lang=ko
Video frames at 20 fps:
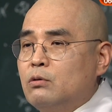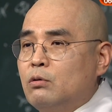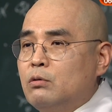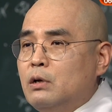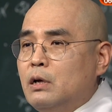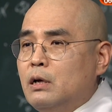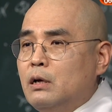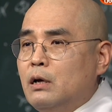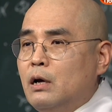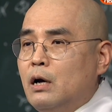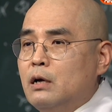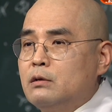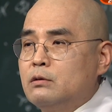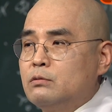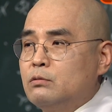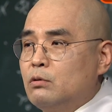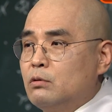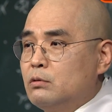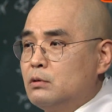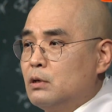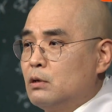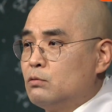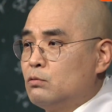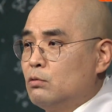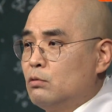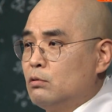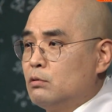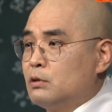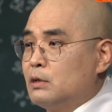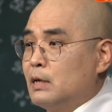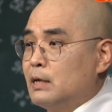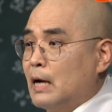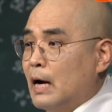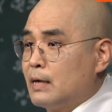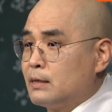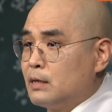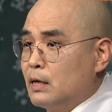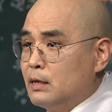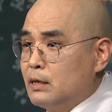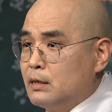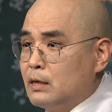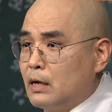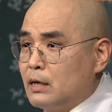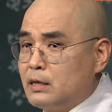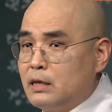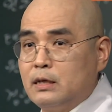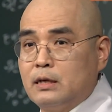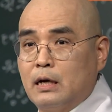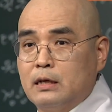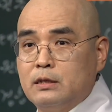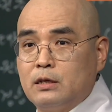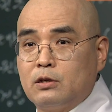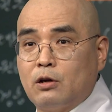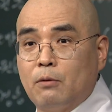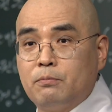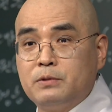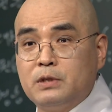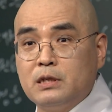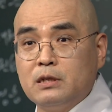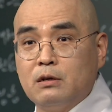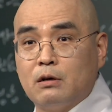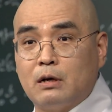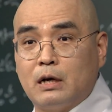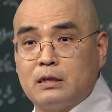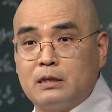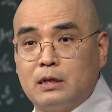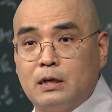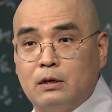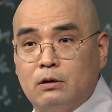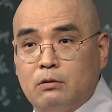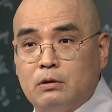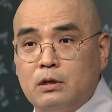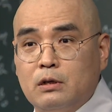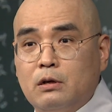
연애하는 건데도 그게 양다리가 기간이 겹친 것 같아요.